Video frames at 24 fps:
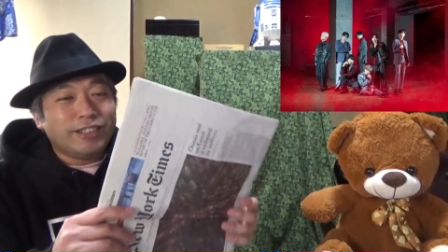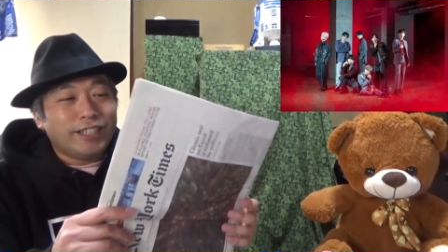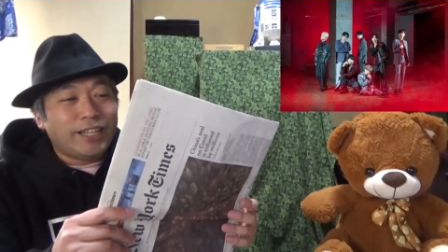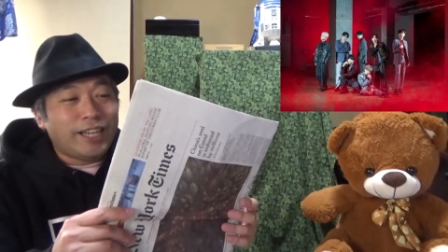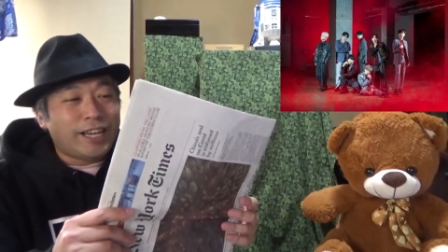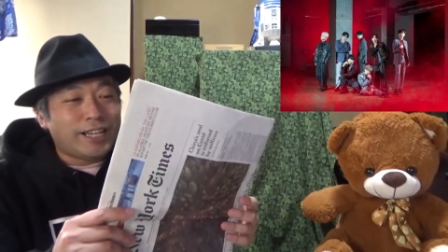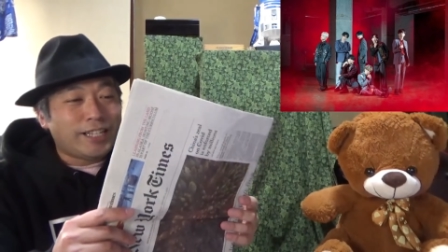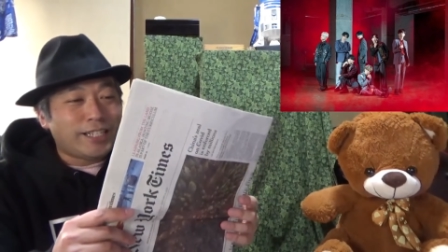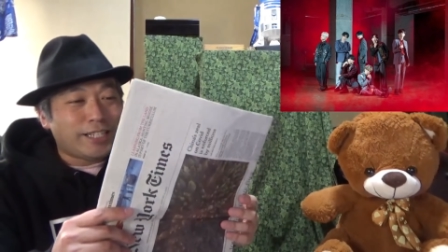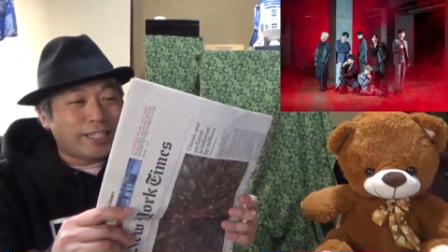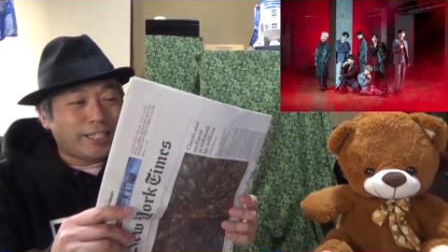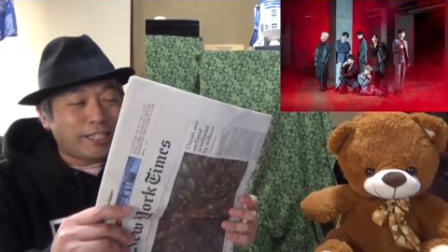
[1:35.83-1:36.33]

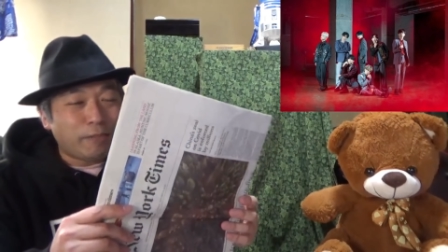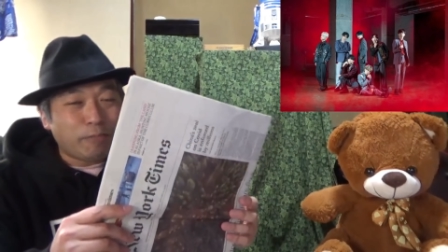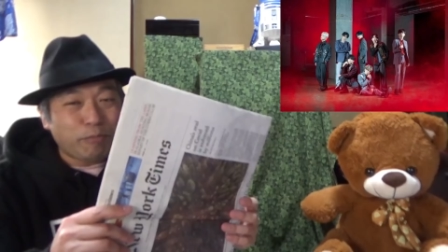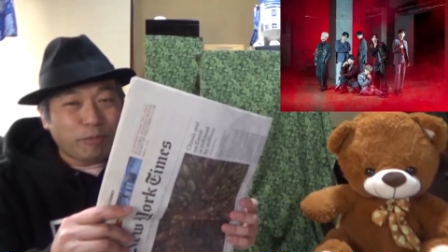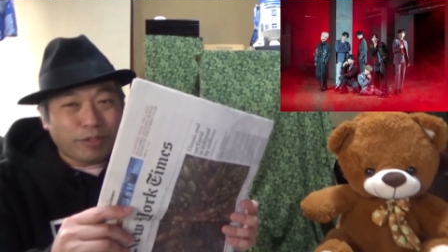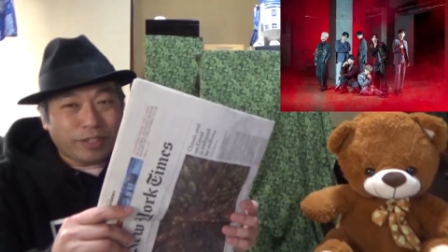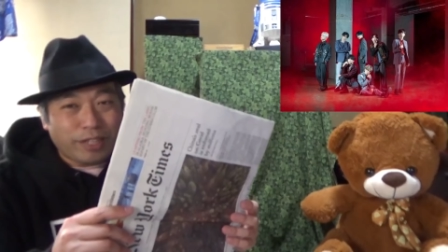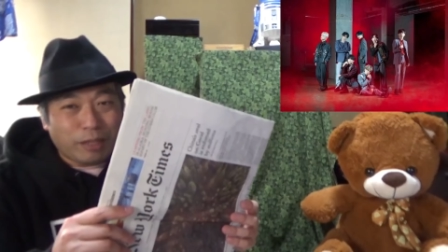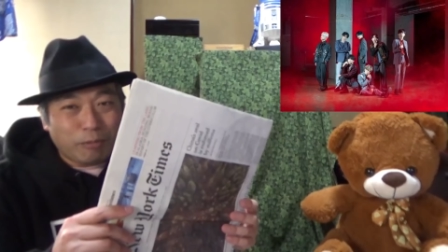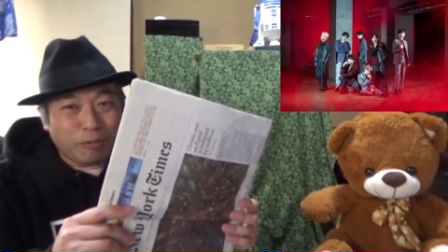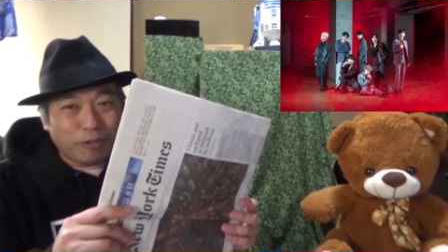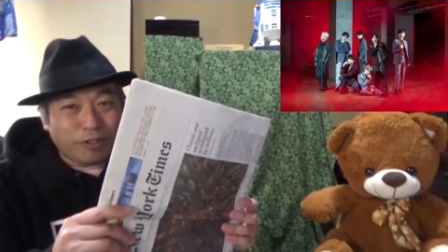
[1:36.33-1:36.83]
英字新
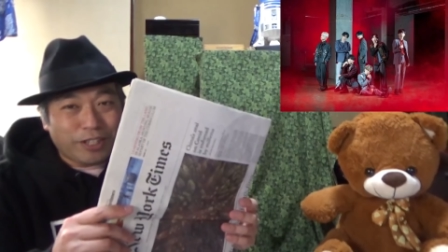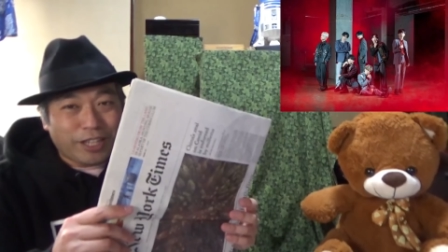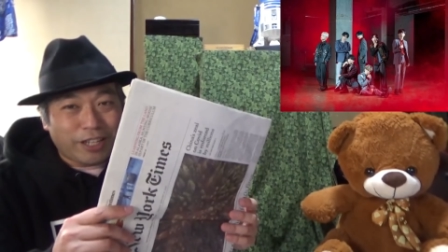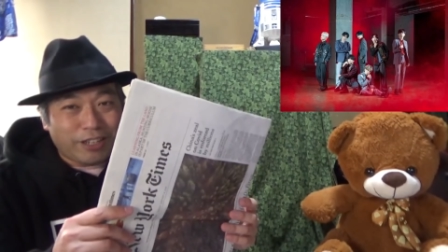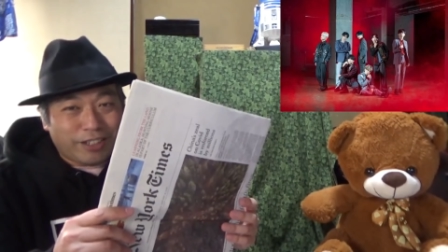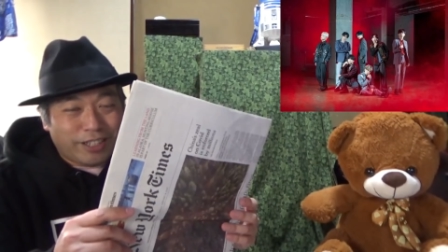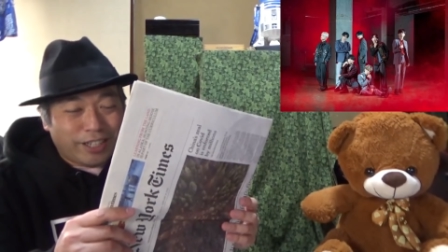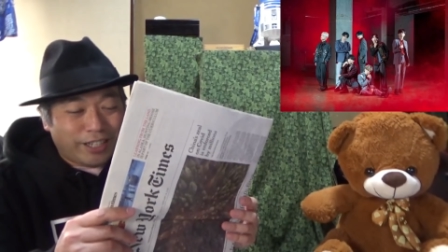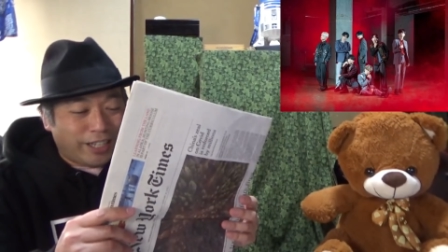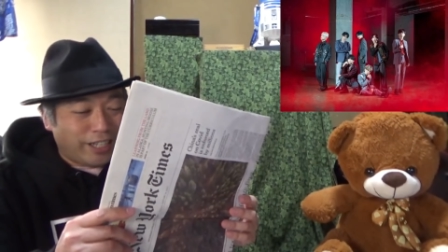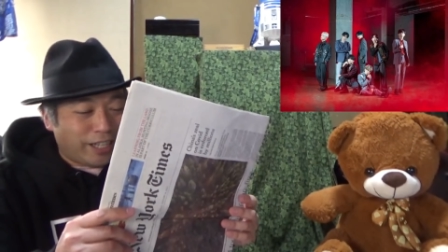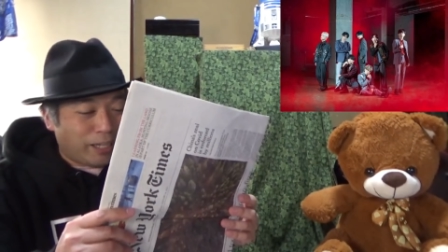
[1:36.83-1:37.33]
聞で持って
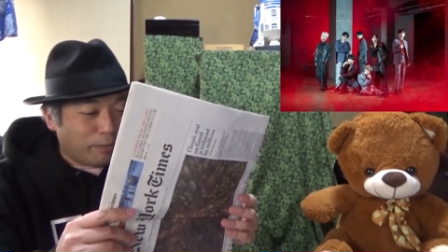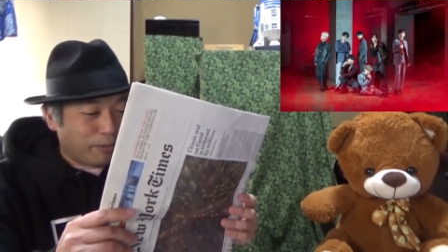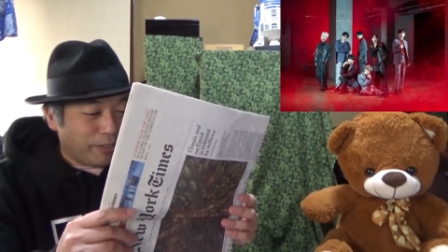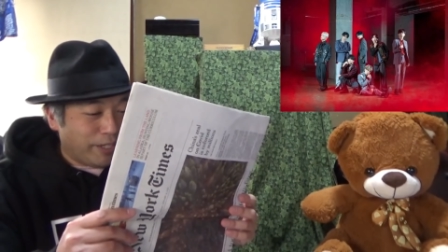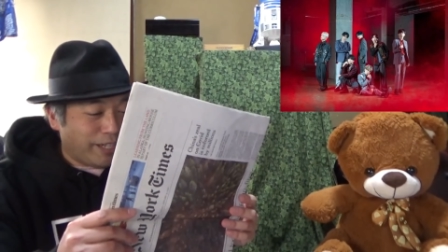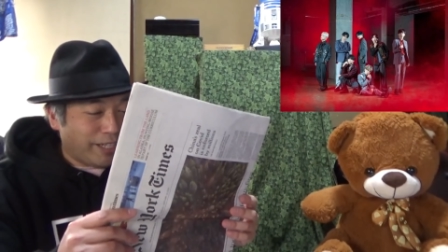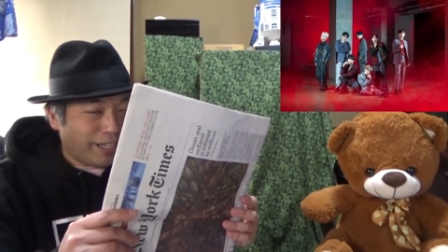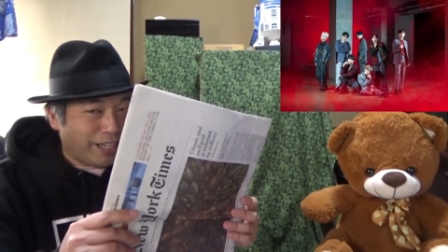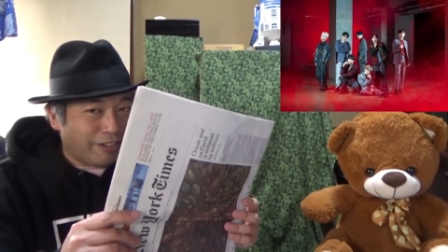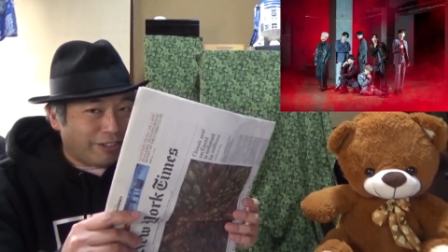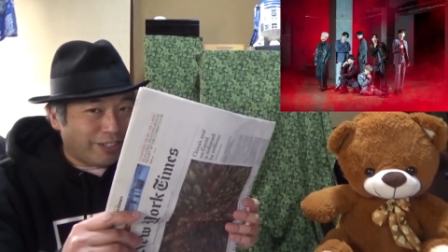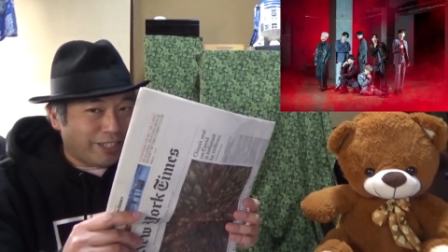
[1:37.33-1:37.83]
るだけでも
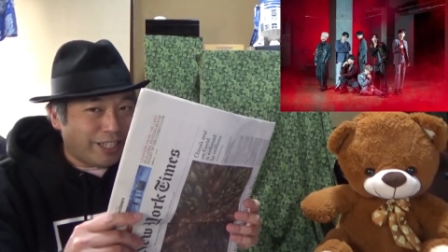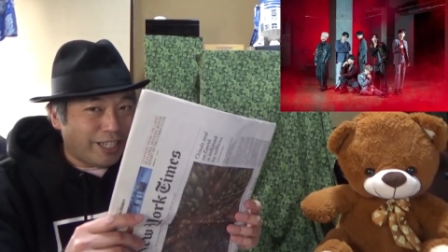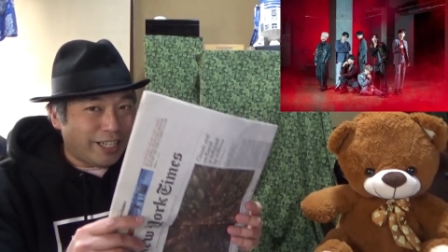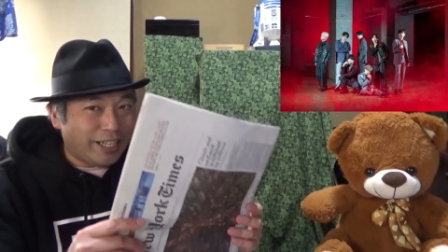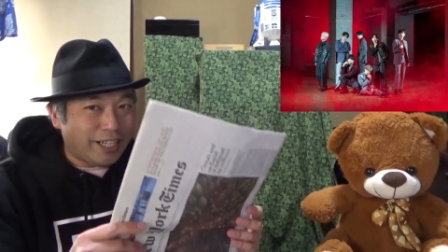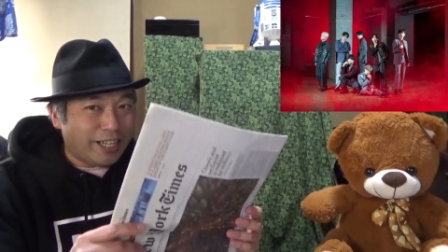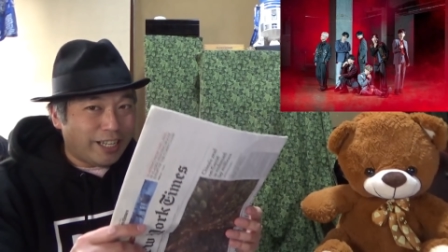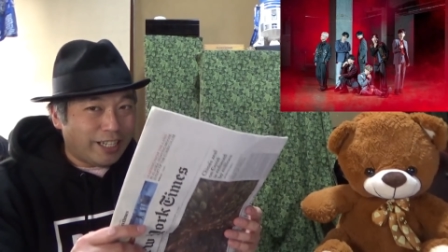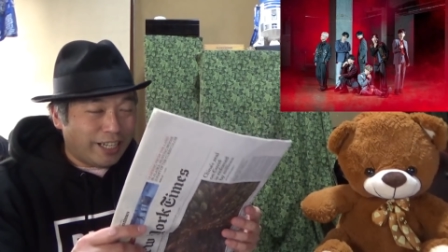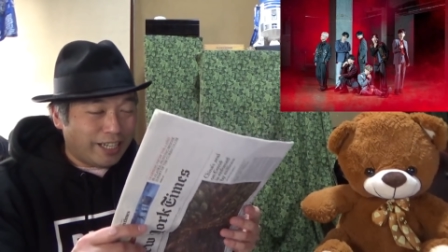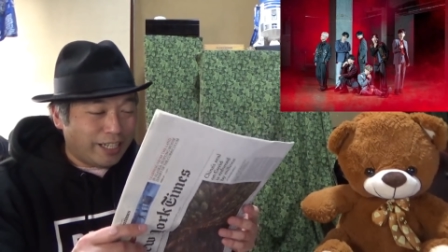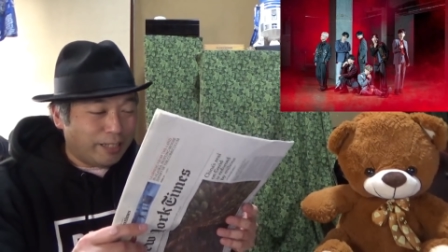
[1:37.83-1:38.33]
なんかおしゃれ
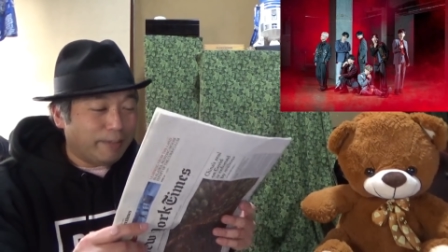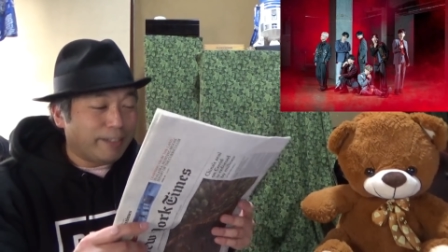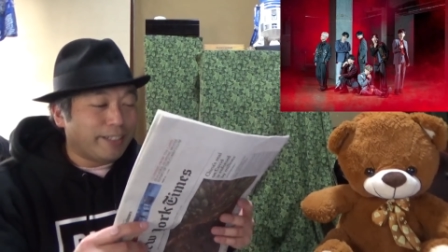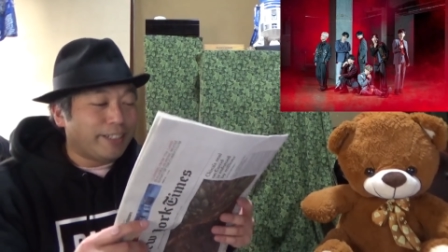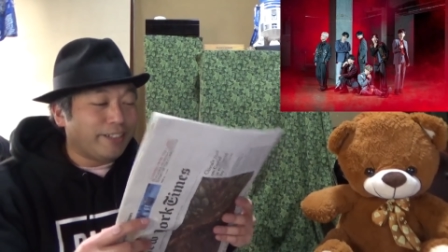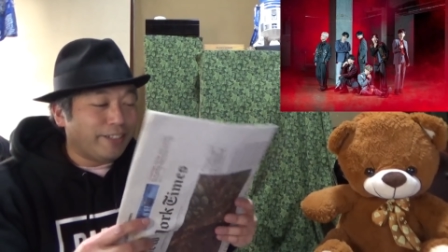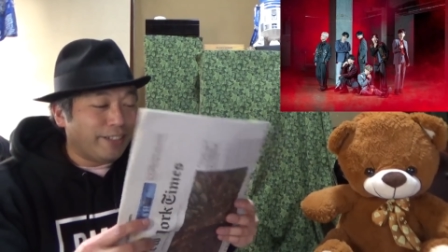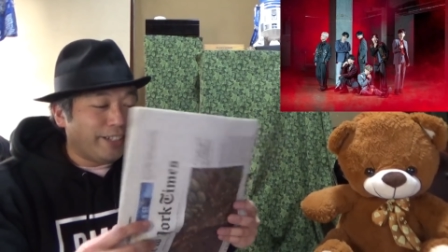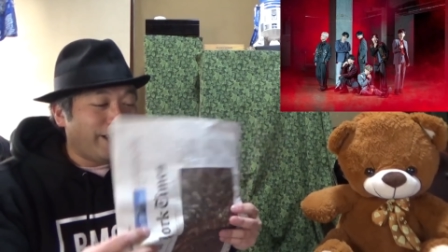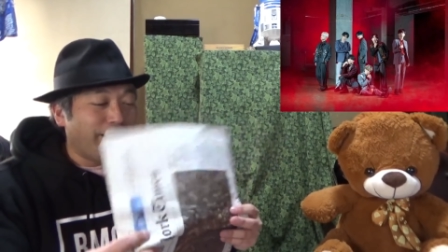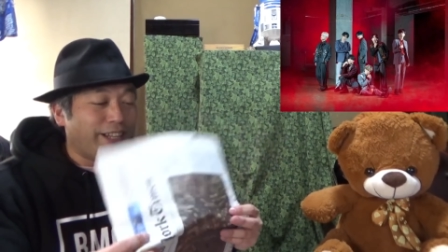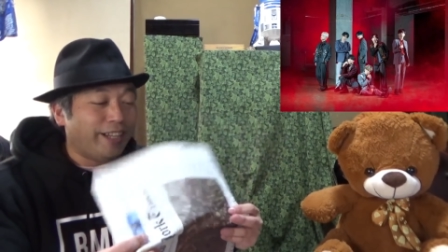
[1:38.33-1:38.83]
感ありま
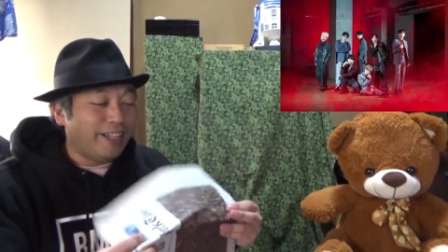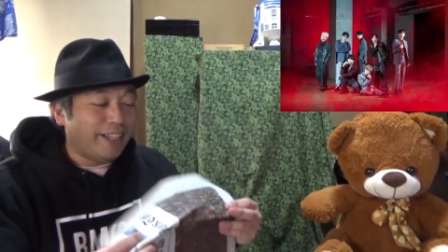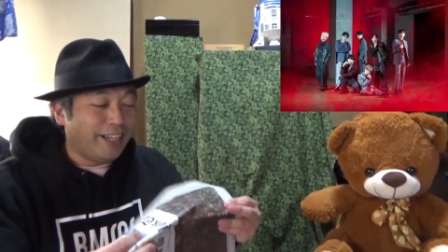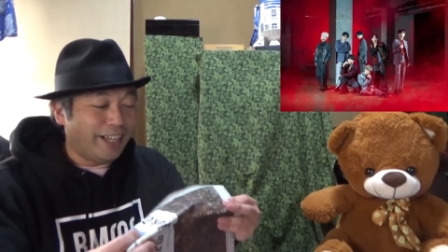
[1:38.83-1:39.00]
すよね。